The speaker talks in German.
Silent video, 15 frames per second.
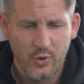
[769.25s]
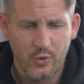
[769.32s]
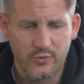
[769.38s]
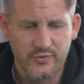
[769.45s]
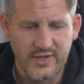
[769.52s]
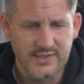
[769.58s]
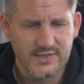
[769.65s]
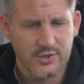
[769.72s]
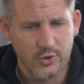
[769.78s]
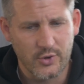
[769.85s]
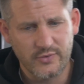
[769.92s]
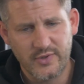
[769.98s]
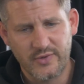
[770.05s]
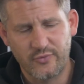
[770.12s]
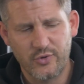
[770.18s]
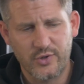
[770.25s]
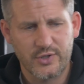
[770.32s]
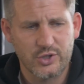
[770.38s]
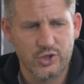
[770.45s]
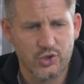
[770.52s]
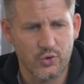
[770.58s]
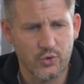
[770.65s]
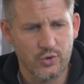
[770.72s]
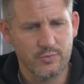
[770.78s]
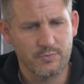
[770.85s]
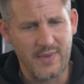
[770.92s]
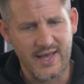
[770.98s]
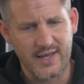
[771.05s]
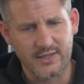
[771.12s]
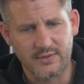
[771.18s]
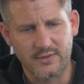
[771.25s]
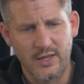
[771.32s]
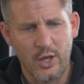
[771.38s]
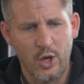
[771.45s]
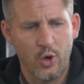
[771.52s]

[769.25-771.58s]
Und das könnt ihr wirklich schön machen,